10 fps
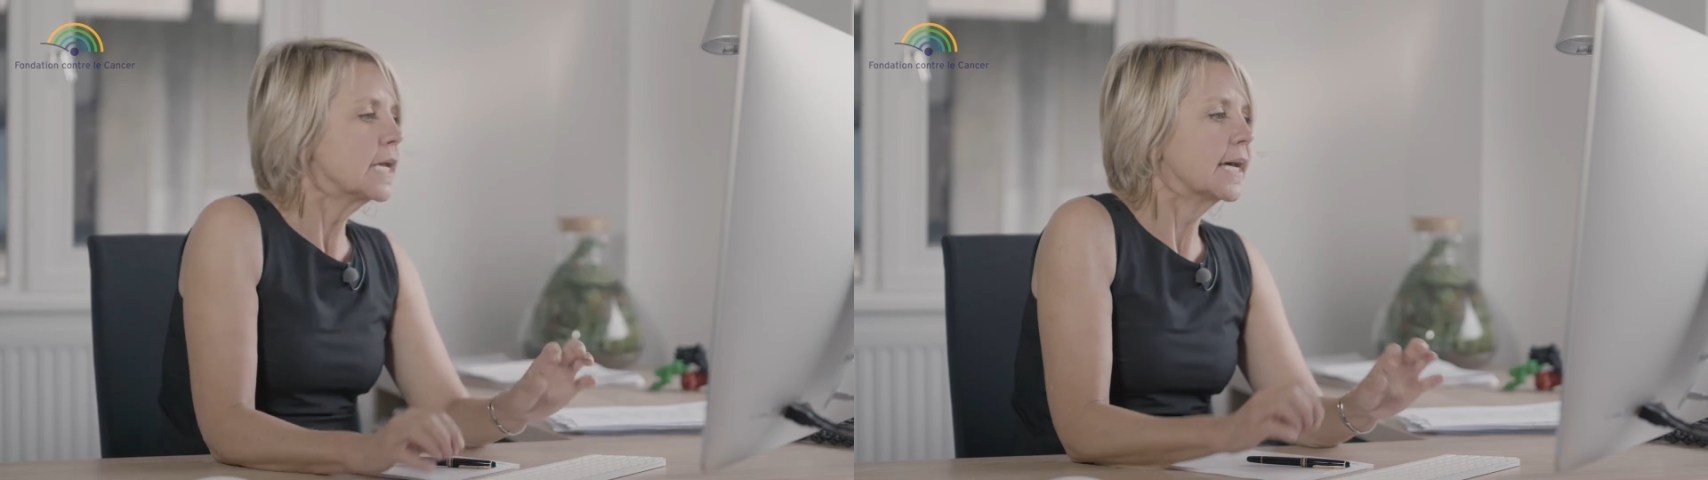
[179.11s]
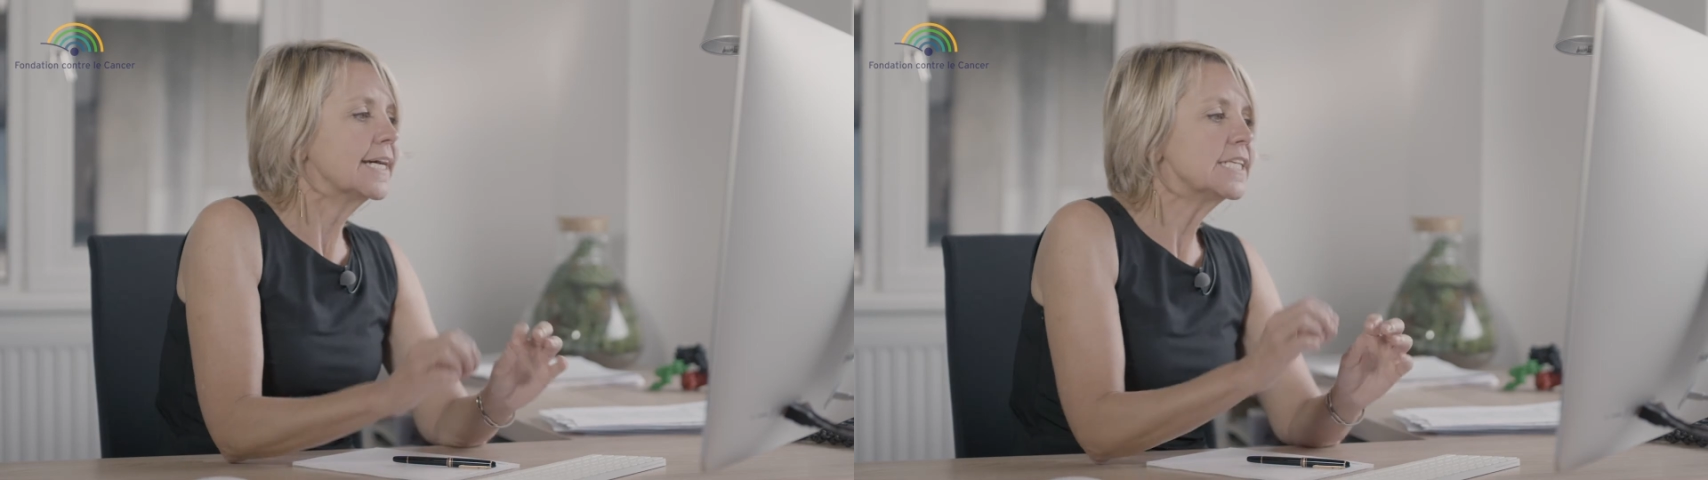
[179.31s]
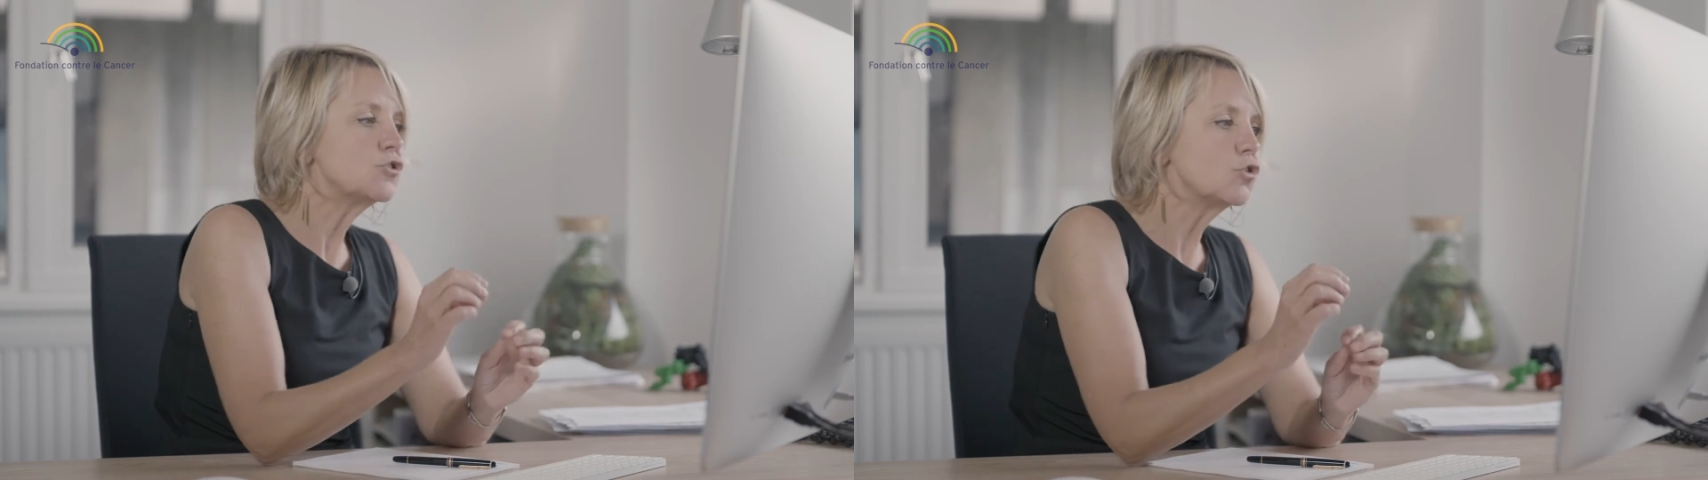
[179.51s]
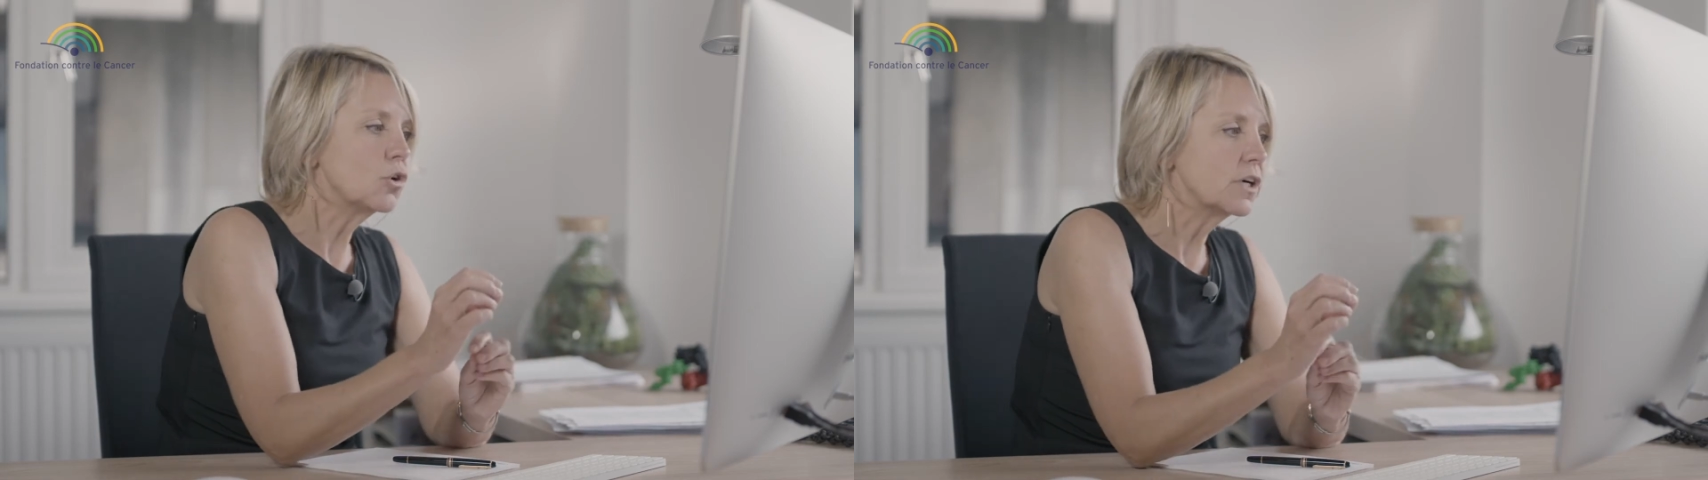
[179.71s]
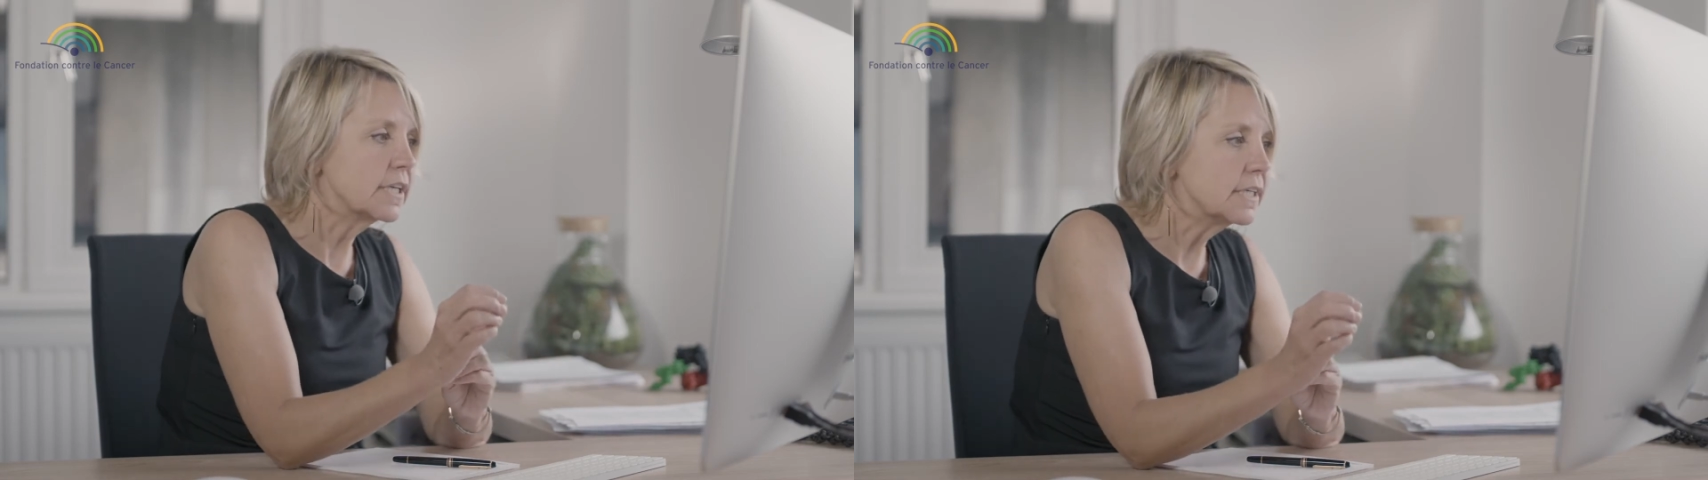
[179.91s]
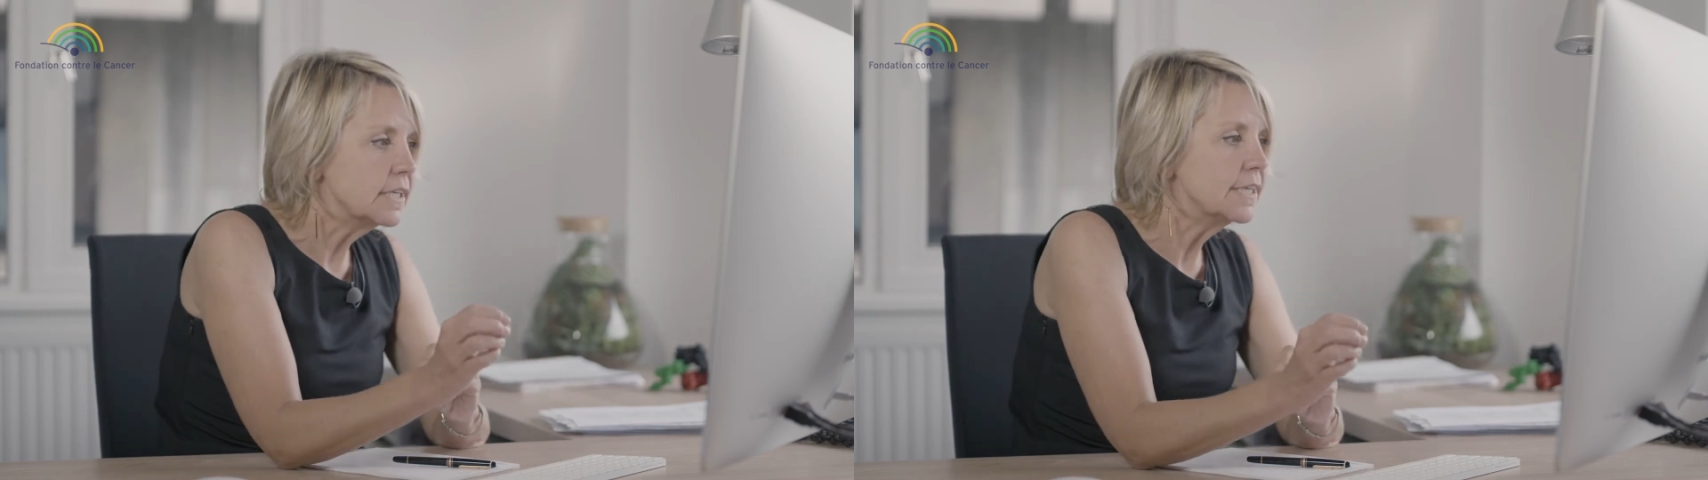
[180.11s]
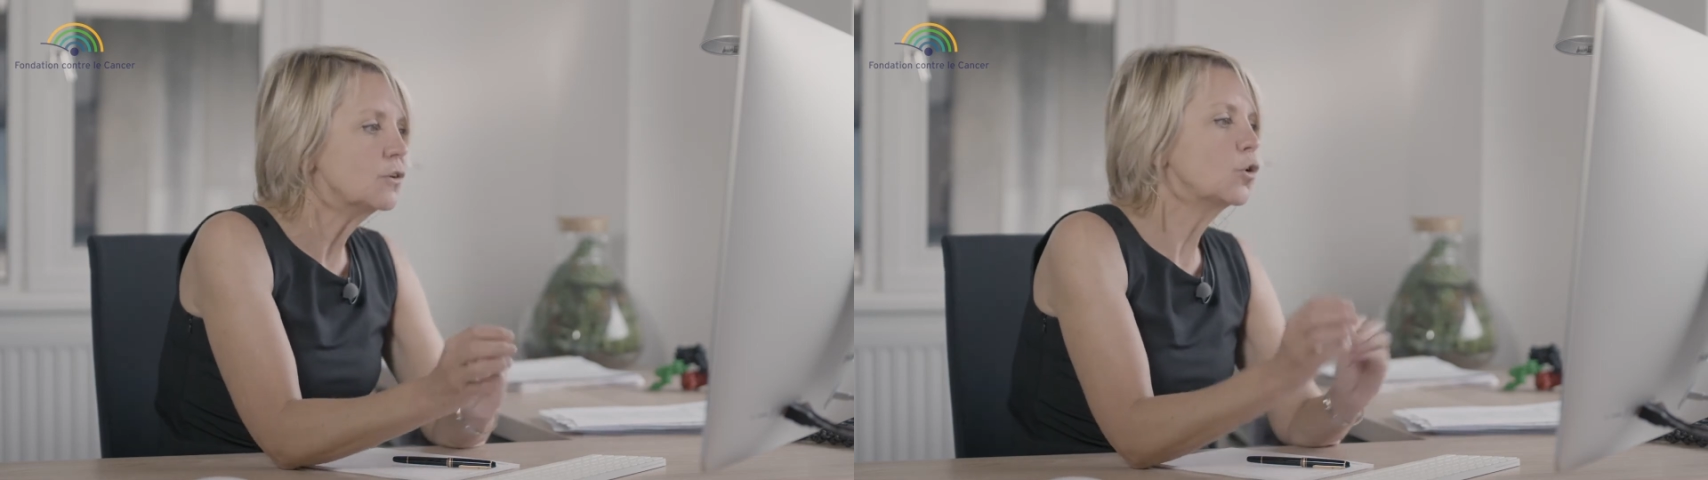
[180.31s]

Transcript: Restaurer,